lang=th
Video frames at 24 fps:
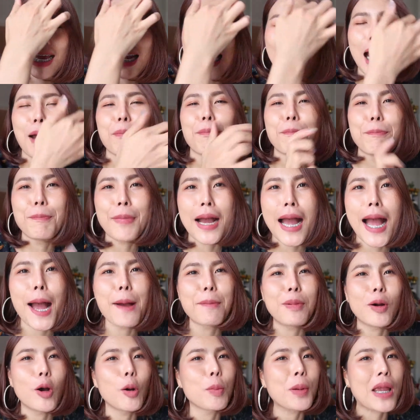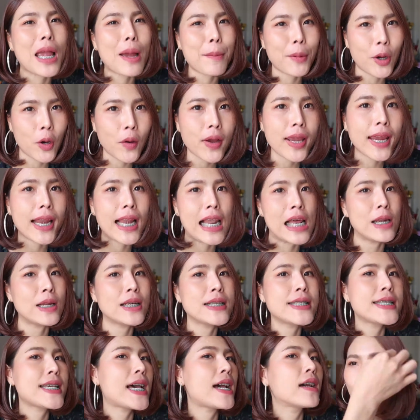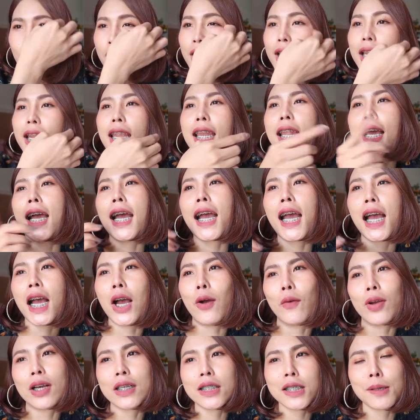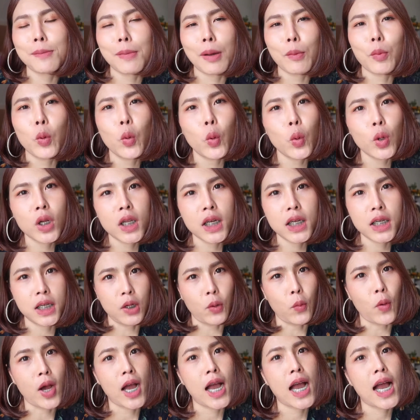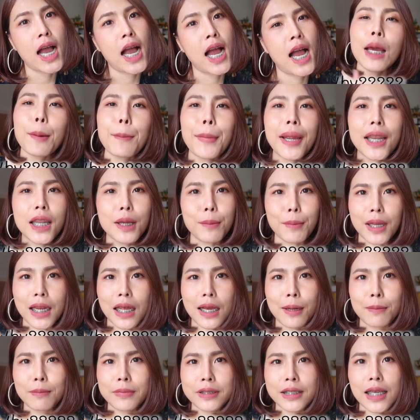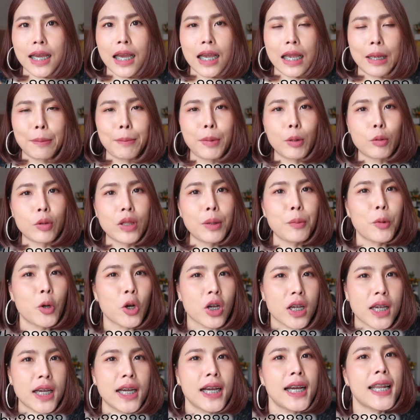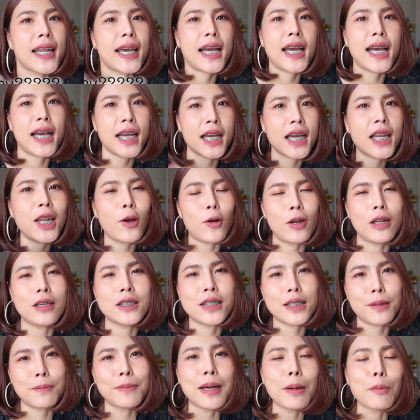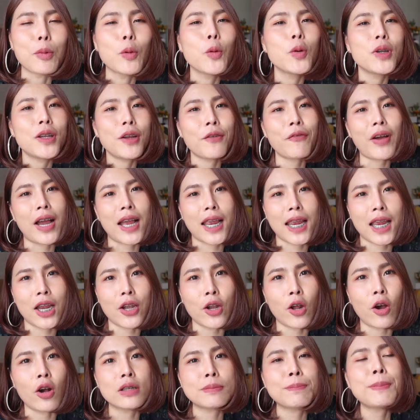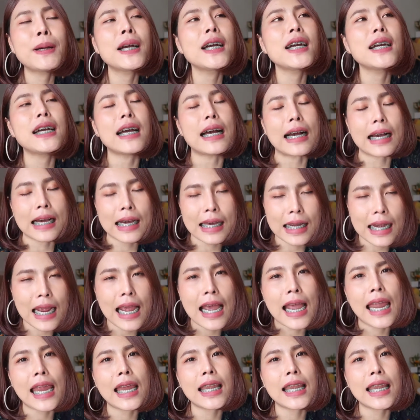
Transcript: กลับมาพบกับออยอีกแล้วนะจ๊ะวันนี้นะเขาก็จะมาพูดถึงว่าทำไมถึงมาทำสาย beauty blogger นะคะก็เดี๋ยวเราจะมาพูดให้ฟังกันเนาะเผื่อใคร